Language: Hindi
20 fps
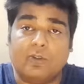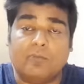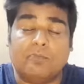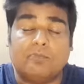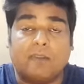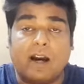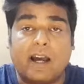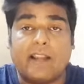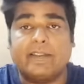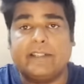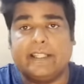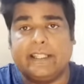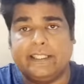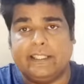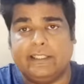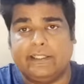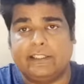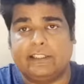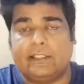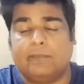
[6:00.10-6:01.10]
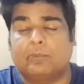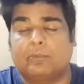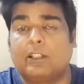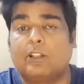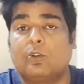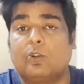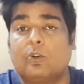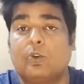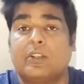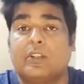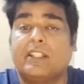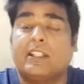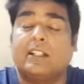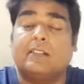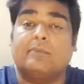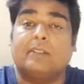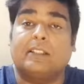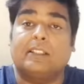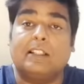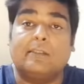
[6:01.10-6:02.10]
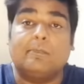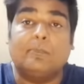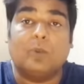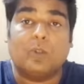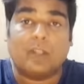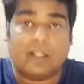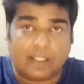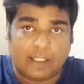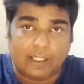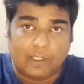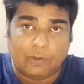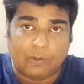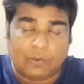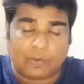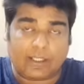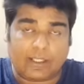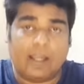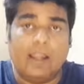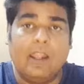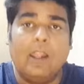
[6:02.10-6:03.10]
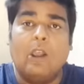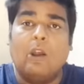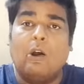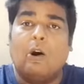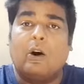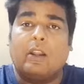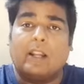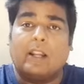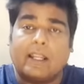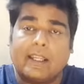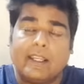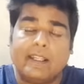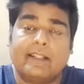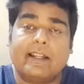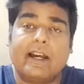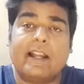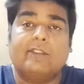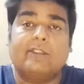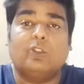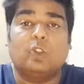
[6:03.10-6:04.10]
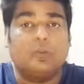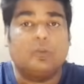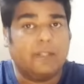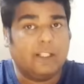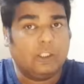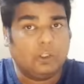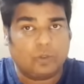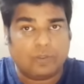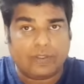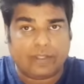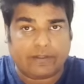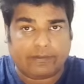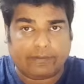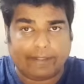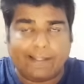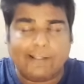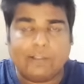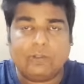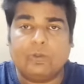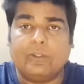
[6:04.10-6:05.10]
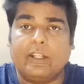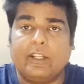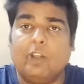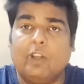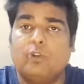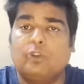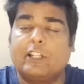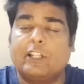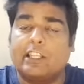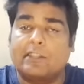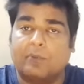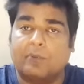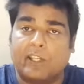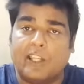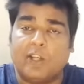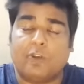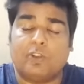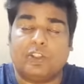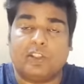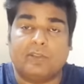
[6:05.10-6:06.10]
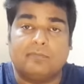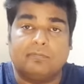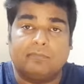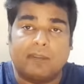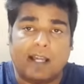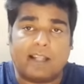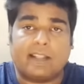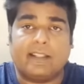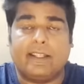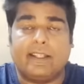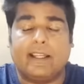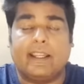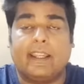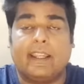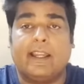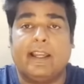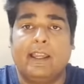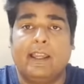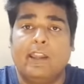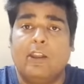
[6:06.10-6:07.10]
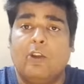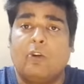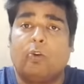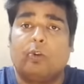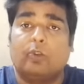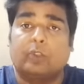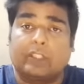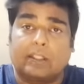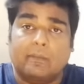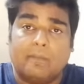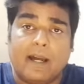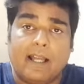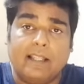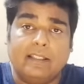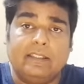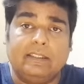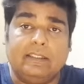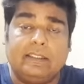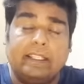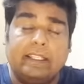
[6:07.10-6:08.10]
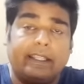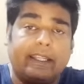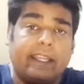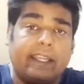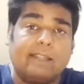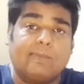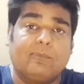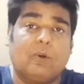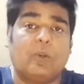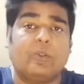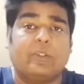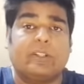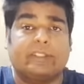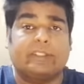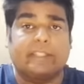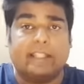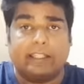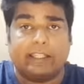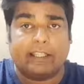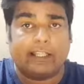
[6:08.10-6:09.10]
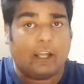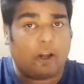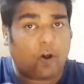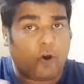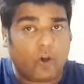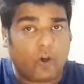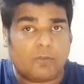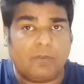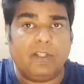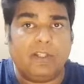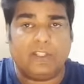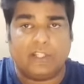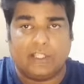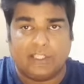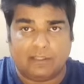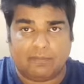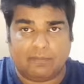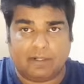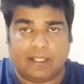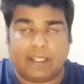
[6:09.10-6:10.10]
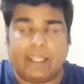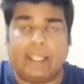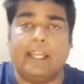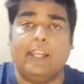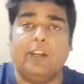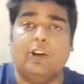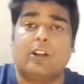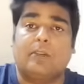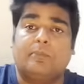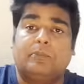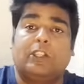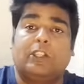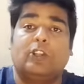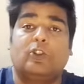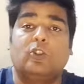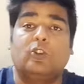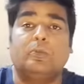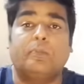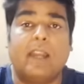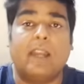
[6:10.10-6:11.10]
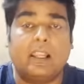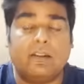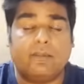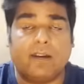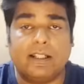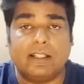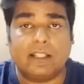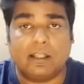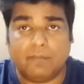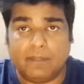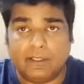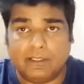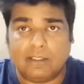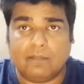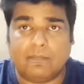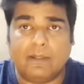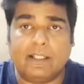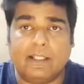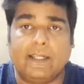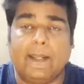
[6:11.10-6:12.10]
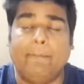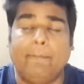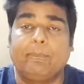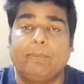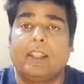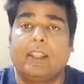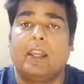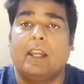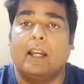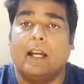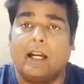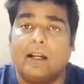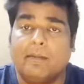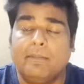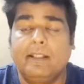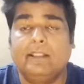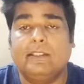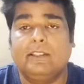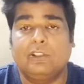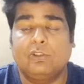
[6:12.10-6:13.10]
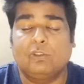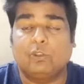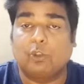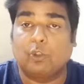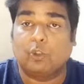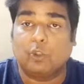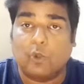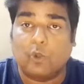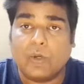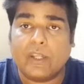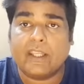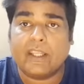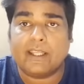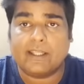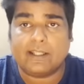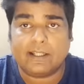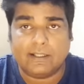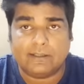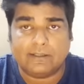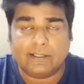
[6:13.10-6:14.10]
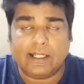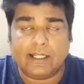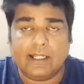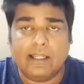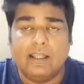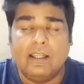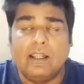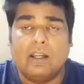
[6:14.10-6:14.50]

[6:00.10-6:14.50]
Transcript: को मार नहीं देते तब तक गोगी का बदला पूरा नहीं होता और आखिरकार 2 मई 2023 को टिल्लू ताजपुरिया को जब मार दिया गया उसके बाद ये गैंग बॉर का सिलसिला और भी ज़्यादा बढ़ गया है और अब चीकू पहलवान अमित दबंग ने अमित जो गोगी गैंग का था